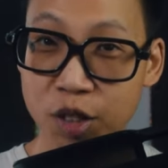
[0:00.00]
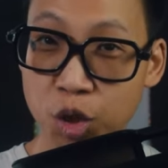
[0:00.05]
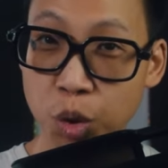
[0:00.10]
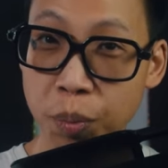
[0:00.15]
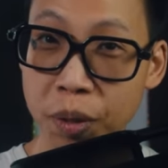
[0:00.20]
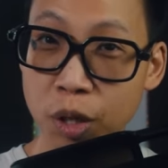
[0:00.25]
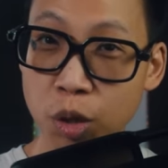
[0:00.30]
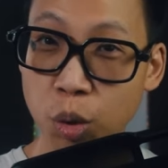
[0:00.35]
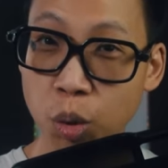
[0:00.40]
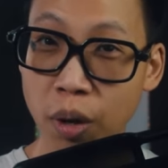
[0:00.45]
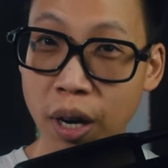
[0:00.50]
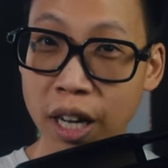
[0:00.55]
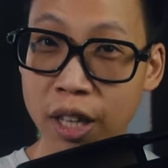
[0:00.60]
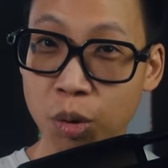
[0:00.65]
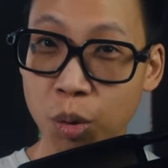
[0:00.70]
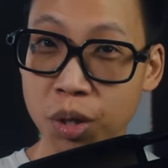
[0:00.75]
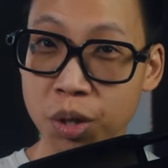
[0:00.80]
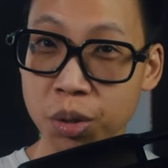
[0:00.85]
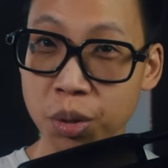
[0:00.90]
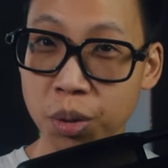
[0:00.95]
Subito à
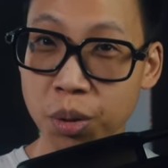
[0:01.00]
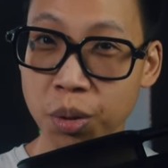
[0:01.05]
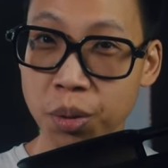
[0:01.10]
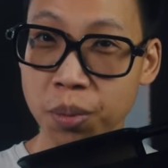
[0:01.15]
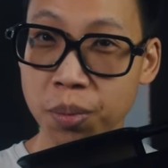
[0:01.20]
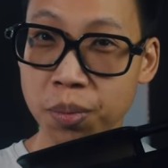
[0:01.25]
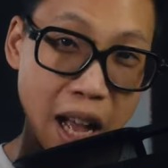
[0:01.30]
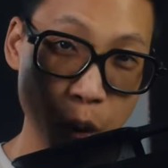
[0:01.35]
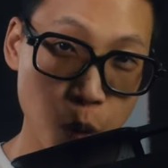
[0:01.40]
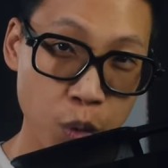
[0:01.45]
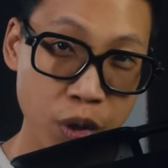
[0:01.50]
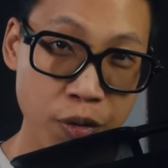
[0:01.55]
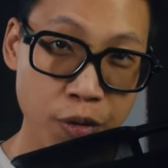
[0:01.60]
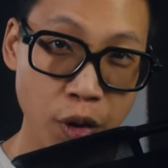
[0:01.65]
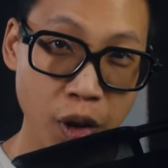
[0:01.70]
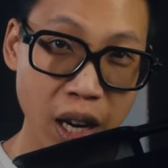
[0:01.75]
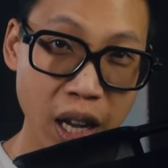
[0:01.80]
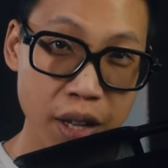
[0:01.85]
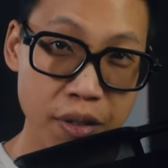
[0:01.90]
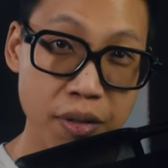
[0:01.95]
3€, un Win
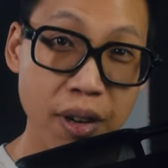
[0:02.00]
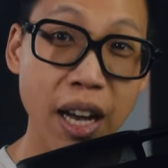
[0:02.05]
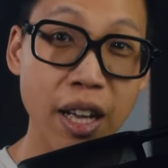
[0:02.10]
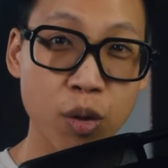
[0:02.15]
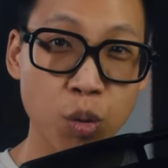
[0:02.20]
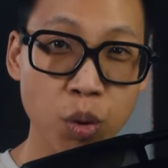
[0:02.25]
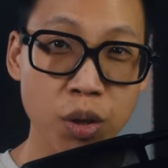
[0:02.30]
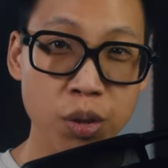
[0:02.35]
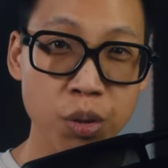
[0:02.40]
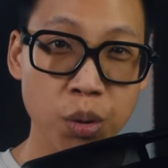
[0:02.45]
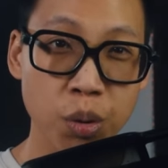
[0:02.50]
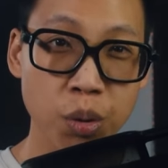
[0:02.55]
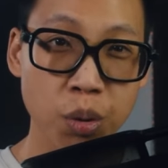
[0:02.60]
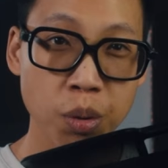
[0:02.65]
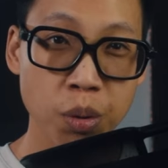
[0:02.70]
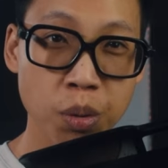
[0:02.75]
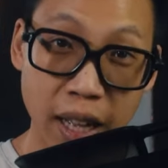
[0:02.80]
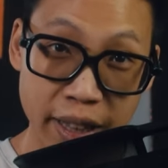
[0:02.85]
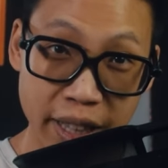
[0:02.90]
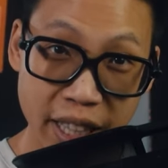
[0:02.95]
for Life à 3€,
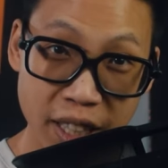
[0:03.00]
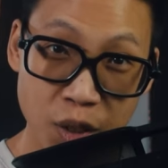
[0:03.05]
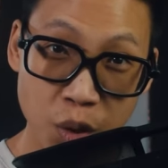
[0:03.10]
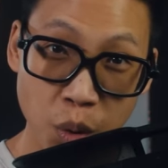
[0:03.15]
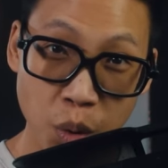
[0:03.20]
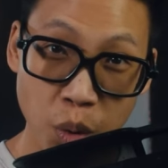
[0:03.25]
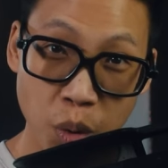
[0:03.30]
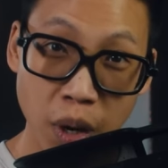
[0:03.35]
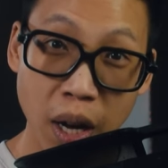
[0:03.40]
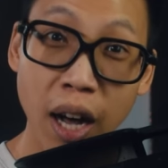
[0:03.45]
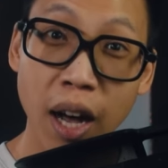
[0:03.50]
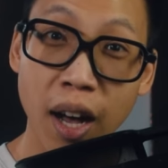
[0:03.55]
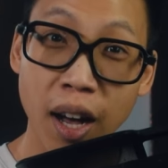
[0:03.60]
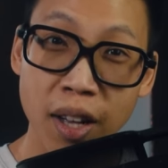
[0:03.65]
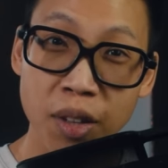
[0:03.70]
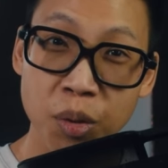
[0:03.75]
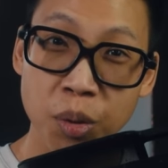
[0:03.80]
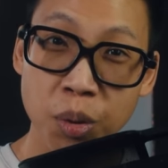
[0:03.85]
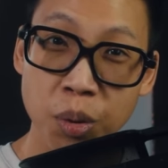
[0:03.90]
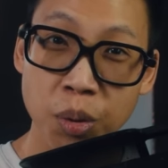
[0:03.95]
un Astro à
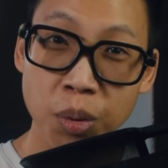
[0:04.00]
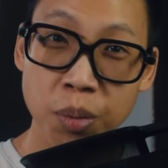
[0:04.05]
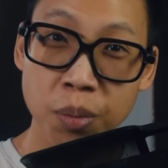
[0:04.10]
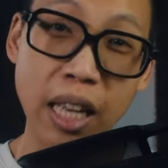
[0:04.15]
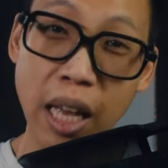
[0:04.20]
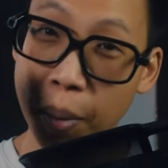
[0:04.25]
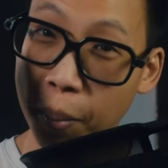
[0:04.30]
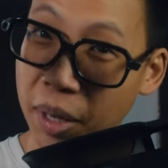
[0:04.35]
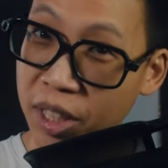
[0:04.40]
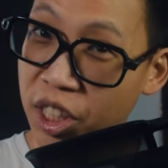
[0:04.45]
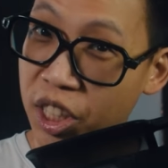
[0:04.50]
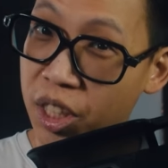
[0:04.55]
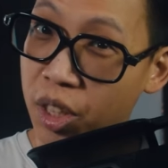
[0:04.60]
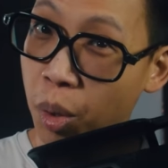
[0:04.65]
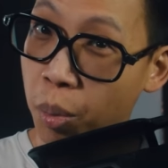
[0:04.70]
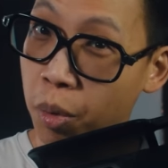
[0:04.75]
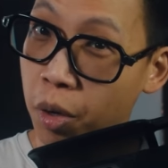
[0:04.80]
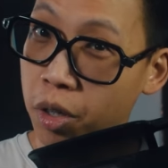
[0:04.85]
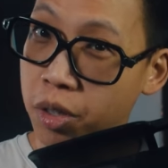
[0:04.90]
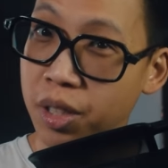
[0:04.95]
1€ et un Magic
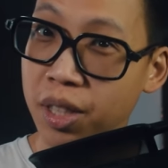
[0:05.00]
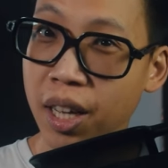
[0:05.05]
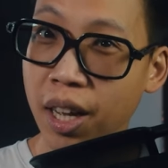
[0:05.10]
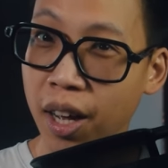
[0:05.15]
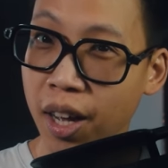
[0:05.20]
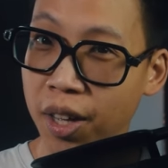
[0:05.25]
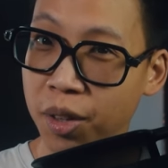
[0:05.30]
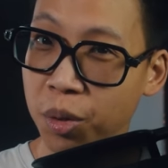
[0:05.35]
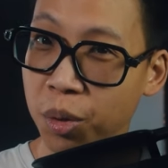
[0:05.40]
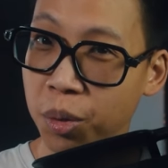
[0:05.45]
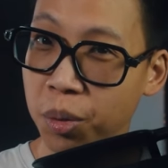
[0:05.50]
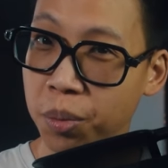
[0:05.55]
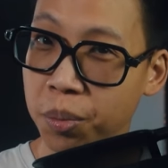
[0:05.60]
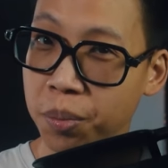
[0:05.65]
Numbers à 1€.